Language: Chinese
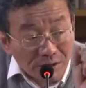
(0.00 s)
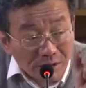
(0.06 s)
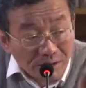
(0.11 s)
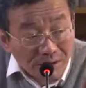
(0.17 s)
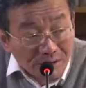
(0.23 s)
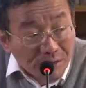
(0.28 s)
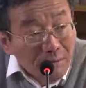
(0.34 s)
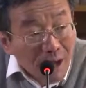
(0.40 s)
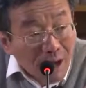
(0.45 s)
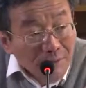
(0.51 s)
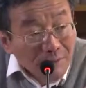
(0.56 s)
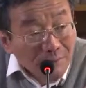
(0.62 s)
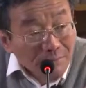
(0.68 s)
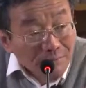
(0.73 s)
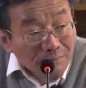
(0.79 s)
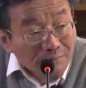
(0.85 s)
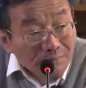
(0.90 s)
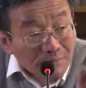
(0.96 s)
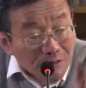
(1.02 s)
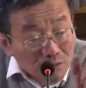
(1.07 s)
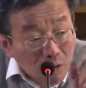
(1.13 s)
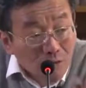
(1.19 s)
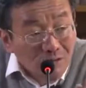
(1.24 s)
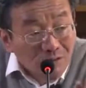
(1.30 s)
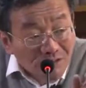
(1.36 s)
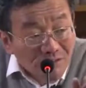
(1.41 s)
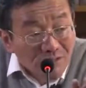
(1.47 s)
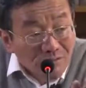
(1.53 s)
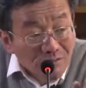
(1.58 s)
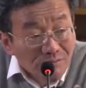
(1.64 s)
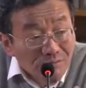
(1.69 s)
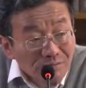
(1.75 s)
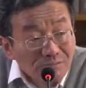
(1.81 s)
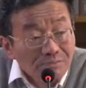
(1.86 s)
定了什么？工资。